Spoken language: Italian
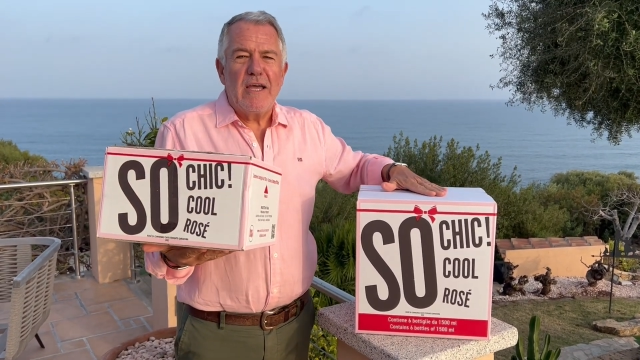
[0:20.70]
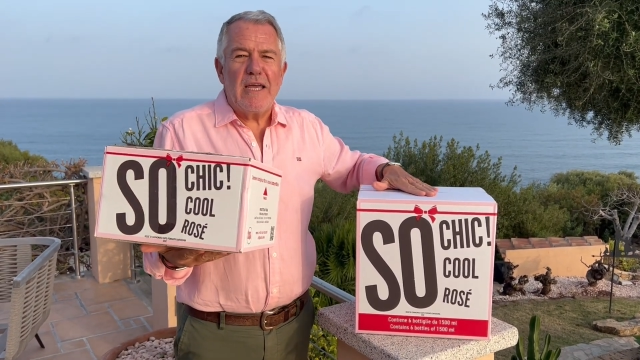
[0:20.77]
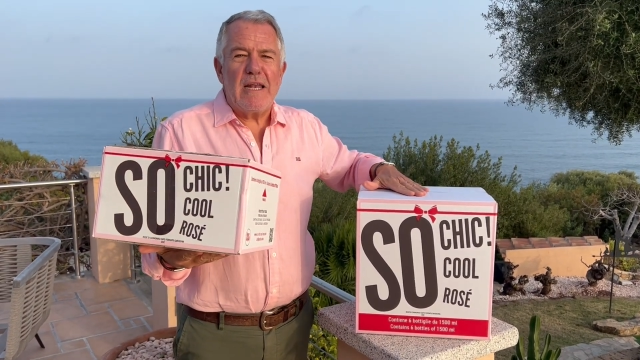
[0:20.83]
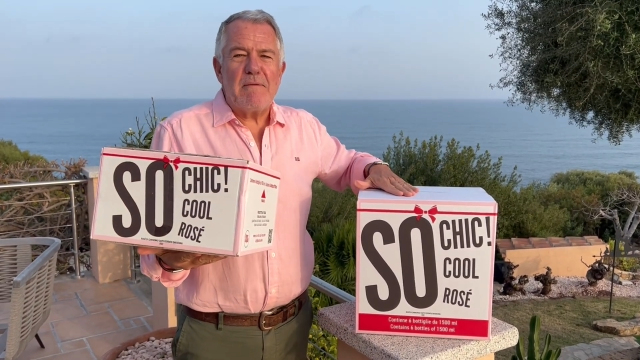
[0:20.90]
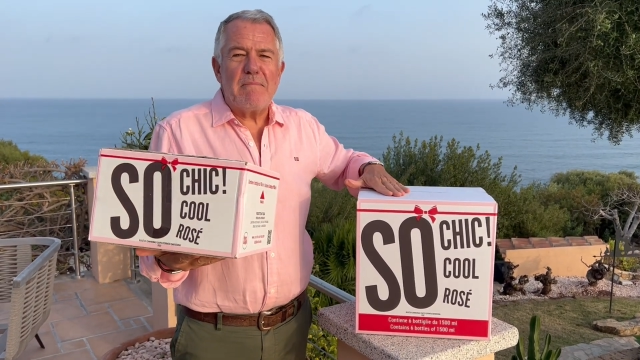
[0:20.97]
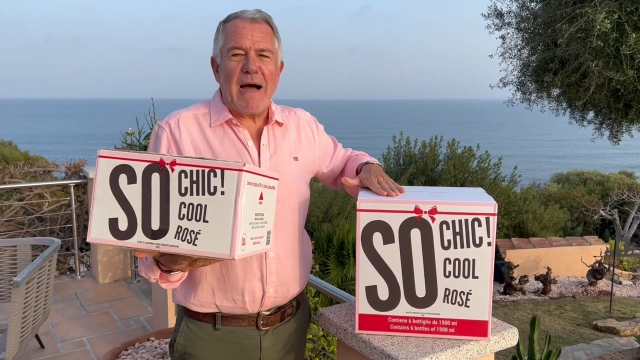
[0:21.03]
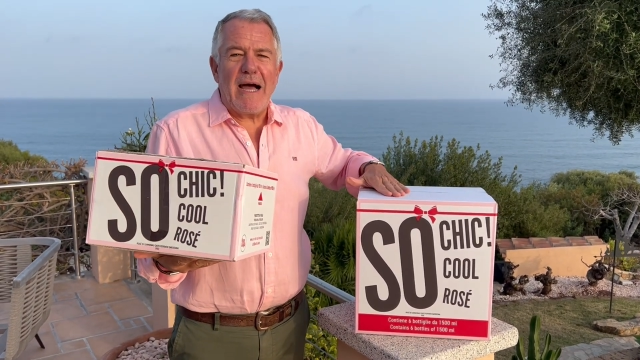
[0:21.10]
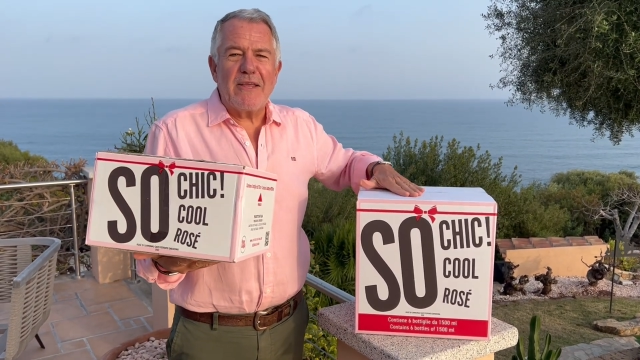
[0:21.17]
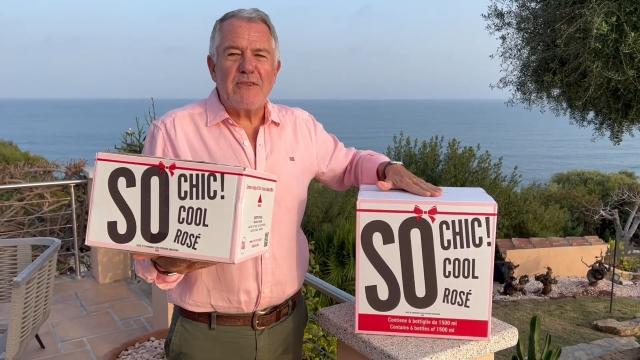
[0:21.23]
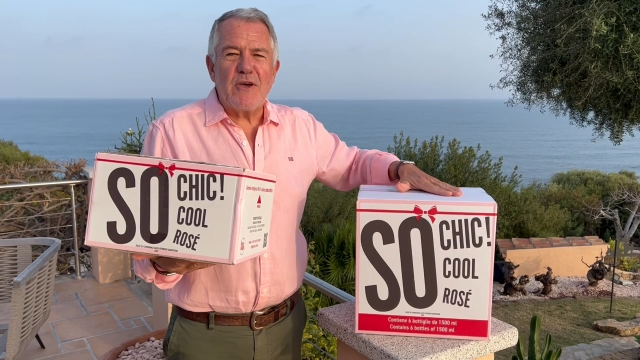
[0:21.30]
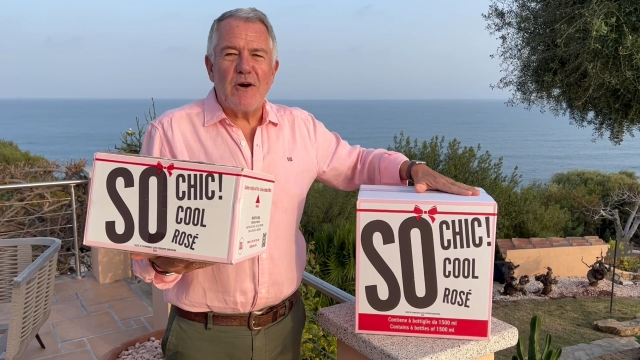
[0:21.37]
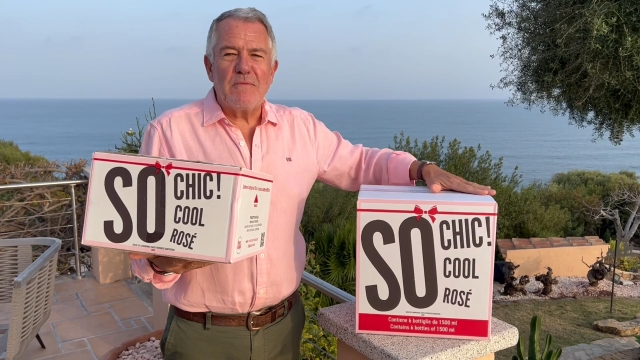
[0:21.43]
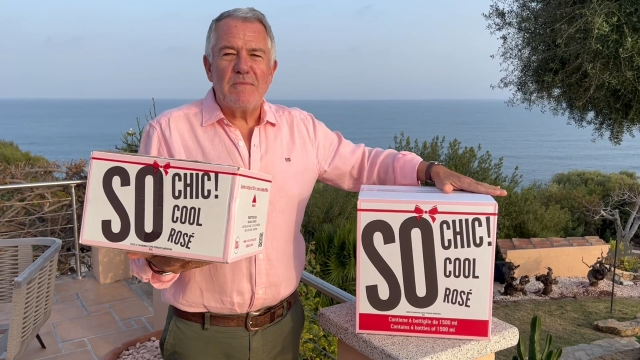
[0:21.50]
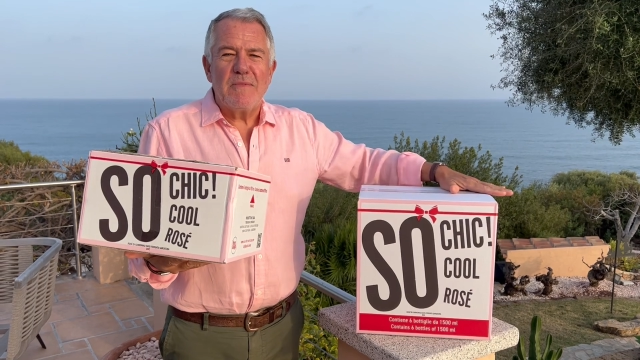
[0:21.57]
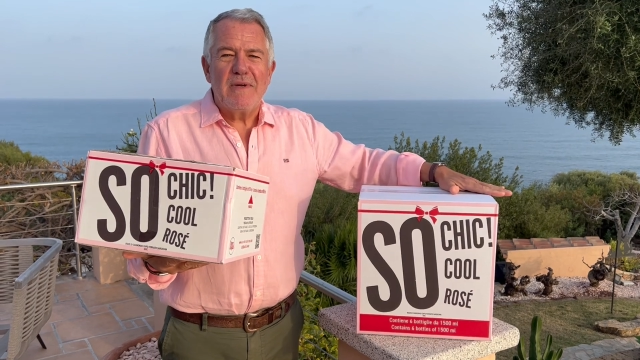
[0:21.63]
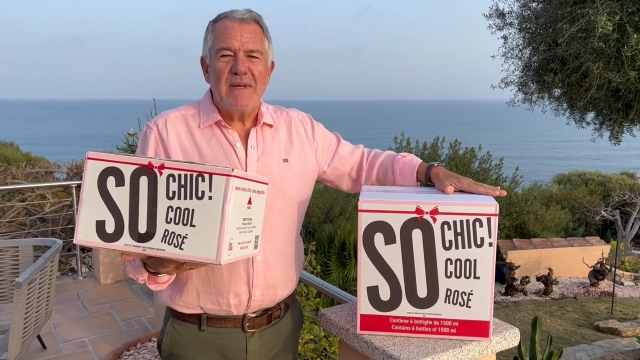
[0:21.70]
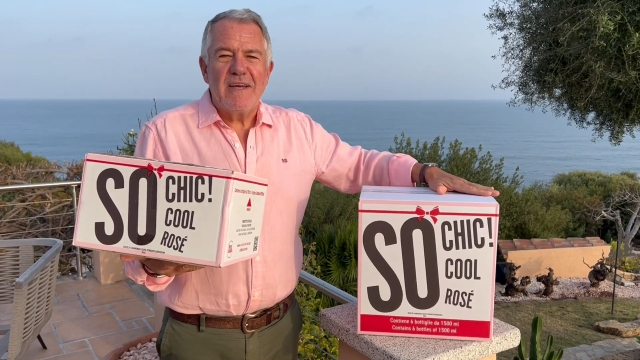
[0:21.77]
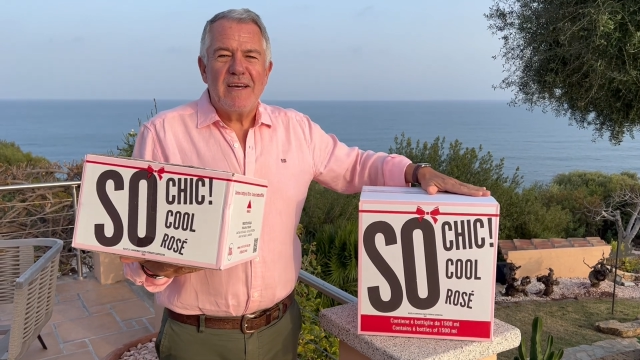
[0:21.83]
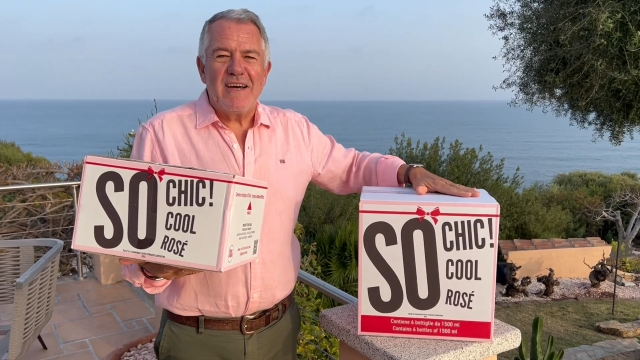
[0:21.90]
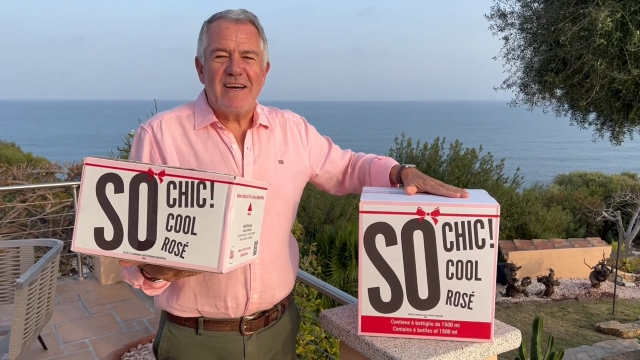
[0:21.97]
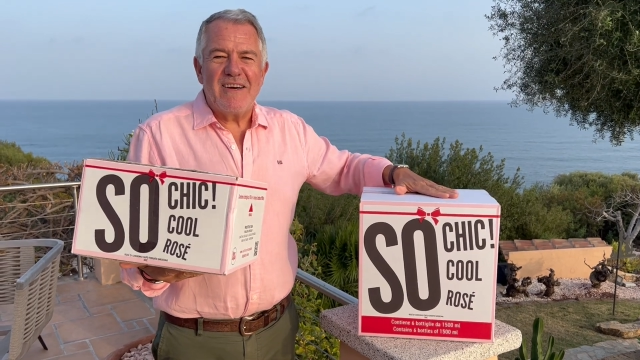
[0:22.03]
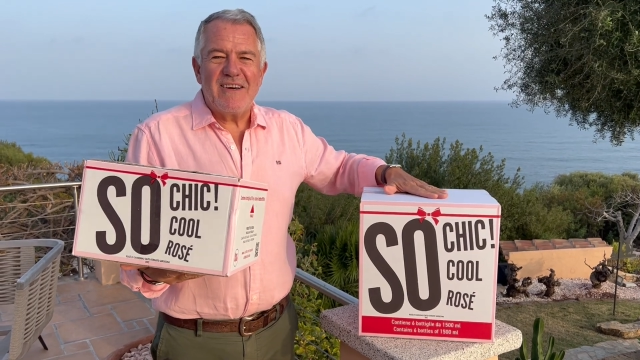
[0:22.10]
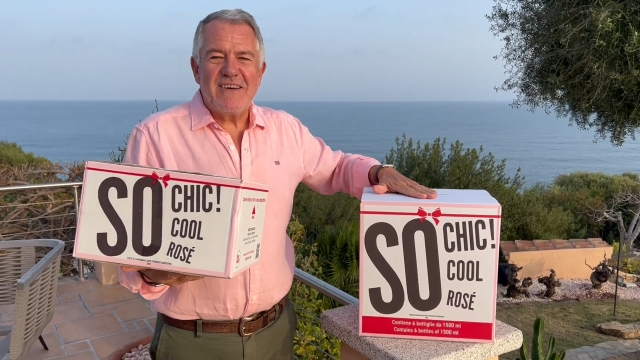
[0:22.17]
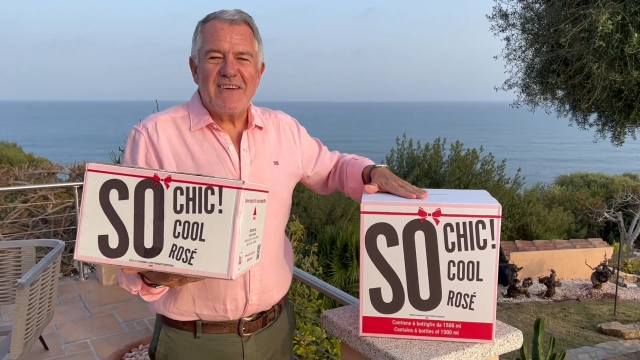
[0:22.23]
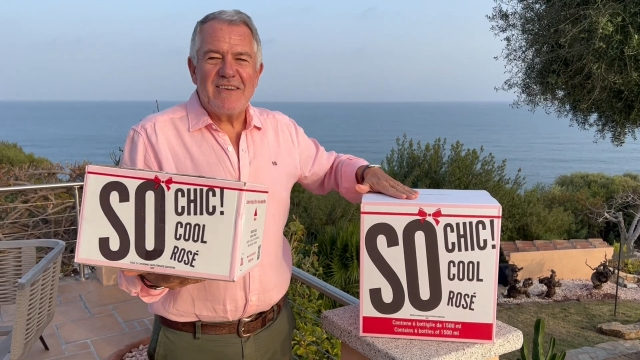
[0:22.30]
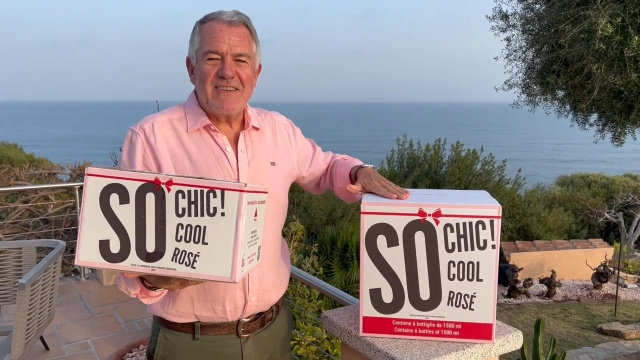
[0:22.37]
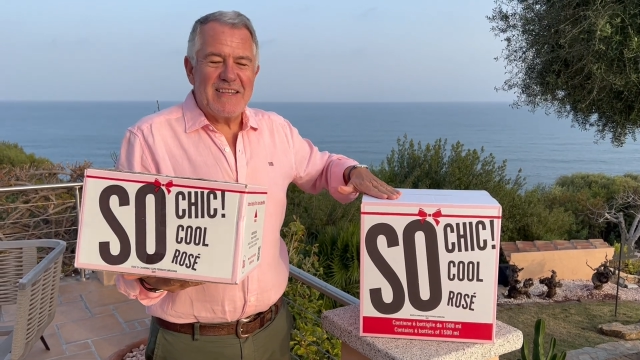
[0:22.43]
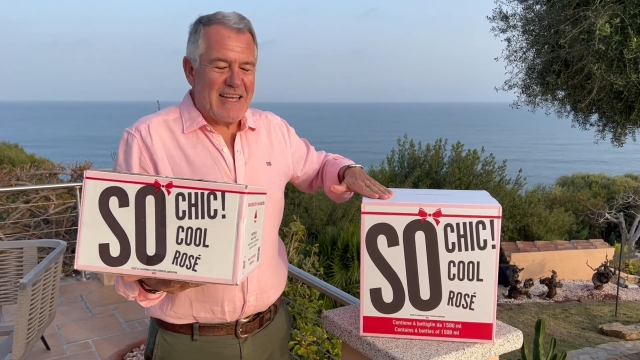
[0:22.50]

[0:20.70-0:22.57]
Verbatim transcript: il Magnum eh,